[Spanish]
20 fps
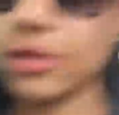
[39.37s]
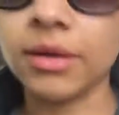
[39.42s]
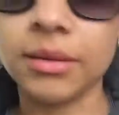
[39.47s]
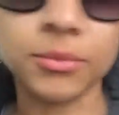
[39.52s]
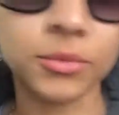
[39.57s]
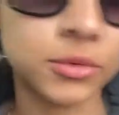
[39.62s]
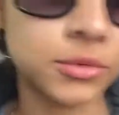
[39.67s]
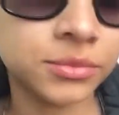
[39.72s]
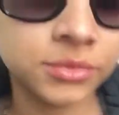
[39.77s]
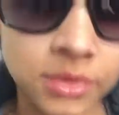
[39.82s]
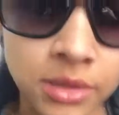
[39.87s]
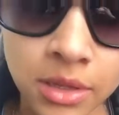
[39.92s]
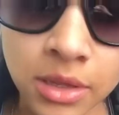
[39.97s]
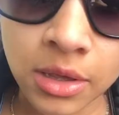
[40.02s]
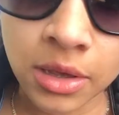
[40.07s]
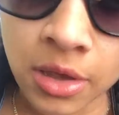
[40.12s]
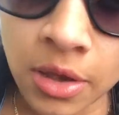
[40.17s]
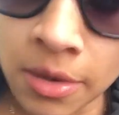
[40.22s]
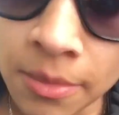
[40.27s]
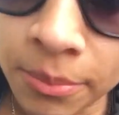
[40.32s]
vamos.
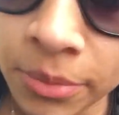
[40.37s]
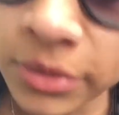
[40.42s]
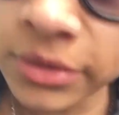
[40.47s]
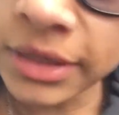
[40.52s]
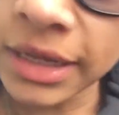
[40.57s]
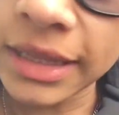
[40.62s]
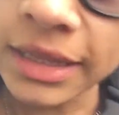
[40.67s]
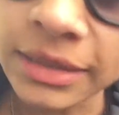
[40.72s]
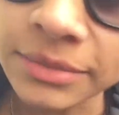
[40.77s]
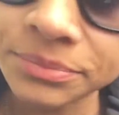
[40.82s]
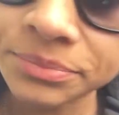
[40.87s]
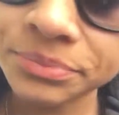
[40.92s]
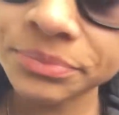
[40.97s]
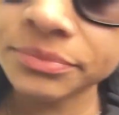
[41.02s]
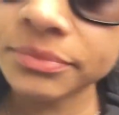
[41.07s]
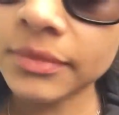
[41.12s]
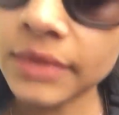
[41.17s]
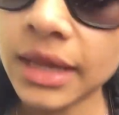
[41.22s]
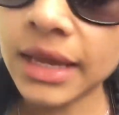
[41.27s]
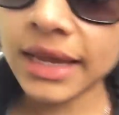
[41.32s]
Pues nada,
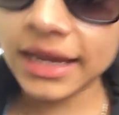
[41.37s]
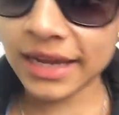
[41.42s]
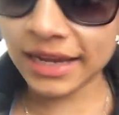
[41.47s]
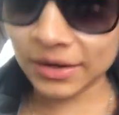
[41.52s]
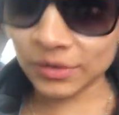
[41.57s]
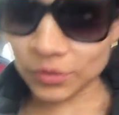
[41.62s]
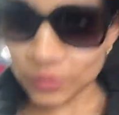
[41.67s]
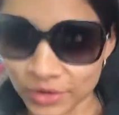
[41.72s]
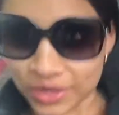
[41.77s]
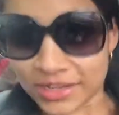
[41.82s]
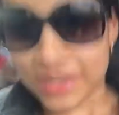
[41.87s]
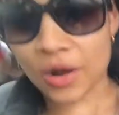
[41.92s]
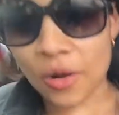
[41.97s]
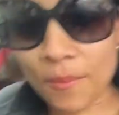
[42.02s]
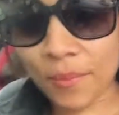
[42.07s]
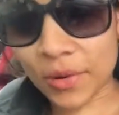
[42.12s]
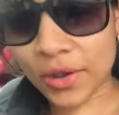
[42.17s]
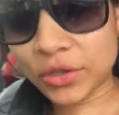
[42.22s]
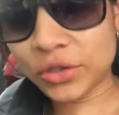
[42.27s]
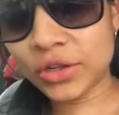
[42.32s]
eh, luego les grabo
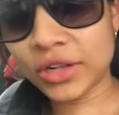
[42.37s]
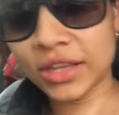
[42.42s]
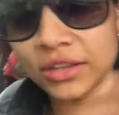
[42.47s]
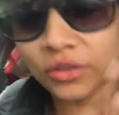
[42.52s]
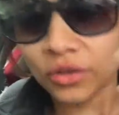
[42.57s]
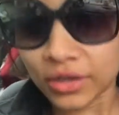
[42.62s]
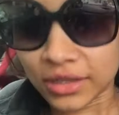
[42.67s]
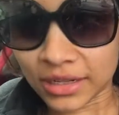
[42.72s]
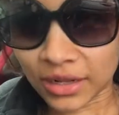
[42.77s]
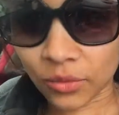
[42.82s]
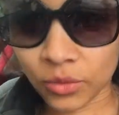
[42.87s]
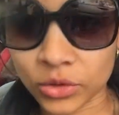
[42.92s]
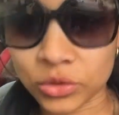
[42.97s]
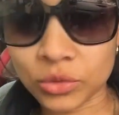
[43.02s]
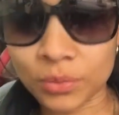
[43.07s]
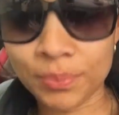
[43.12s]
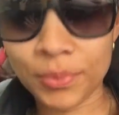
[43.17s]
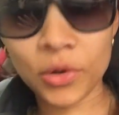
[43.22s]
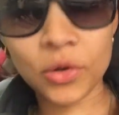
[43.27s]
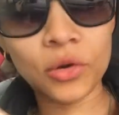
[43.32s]
un poquito y les, doy,
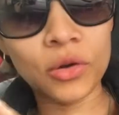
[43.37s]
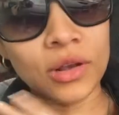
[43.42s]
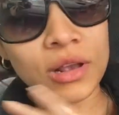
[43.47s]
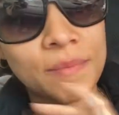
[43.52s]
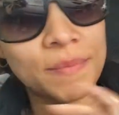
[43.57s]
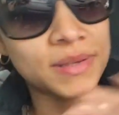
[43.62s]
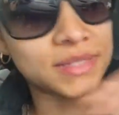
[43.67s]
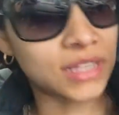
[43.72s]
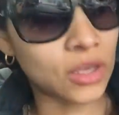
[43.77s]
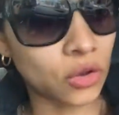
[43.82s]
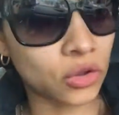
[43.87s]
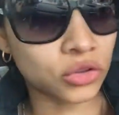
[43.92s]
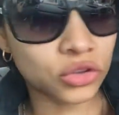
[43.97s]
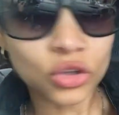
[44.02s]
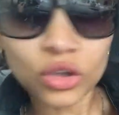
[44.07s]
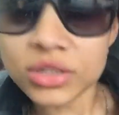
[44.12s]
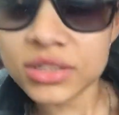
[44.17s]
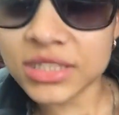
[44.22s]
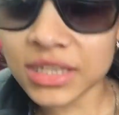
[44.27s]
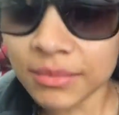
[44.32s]
cuento un poco lo que ha pasado en
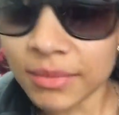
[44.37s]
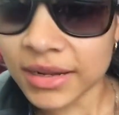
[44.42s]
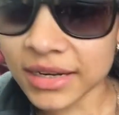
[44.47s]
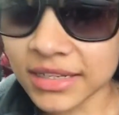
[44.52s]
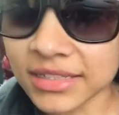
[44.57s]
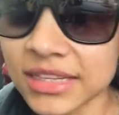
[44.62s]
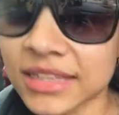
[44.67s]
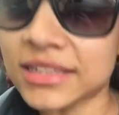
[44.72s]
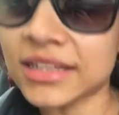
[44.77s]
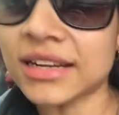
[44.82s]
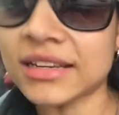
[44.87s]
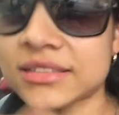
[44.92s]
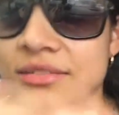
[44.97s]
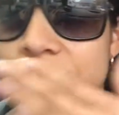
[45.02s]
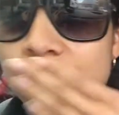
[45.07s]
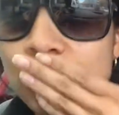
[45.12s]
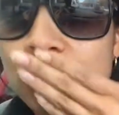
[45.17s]
dos semanas atrás.